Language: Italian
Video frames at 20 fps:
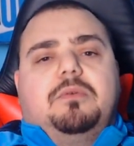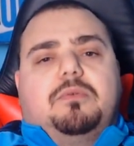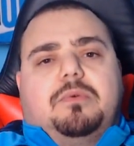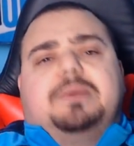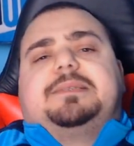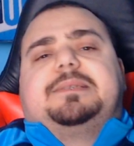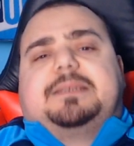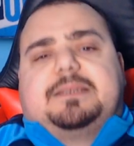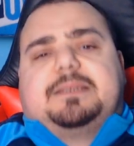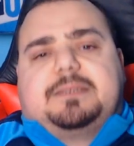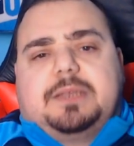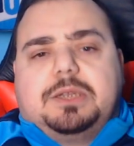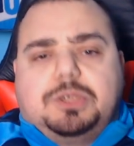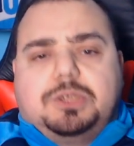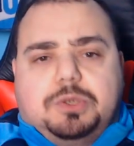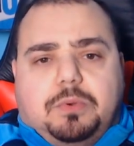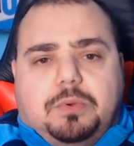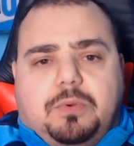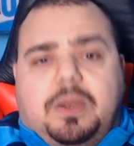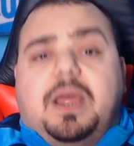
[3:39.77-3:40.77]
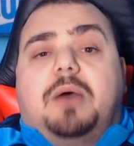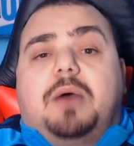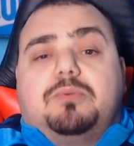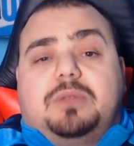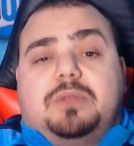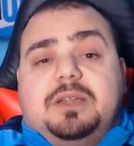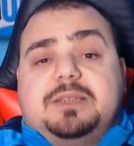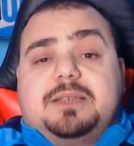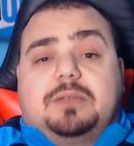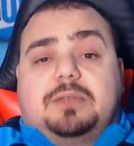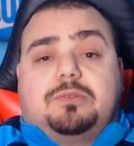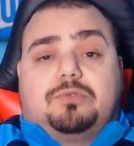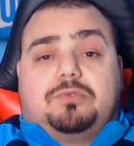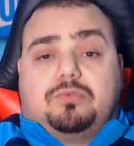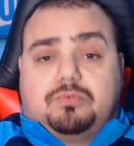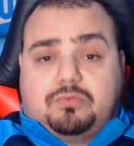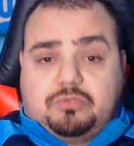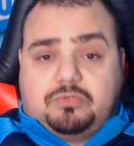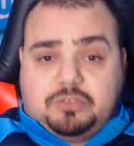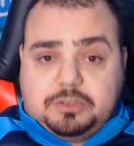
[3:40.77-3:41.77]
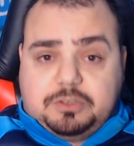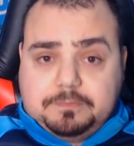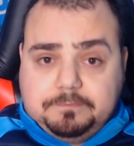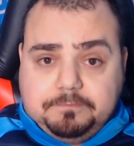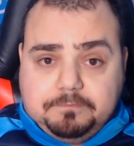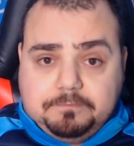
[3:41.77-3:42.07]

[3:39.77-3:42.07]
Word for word: questa stagione ha utilizzato tutti.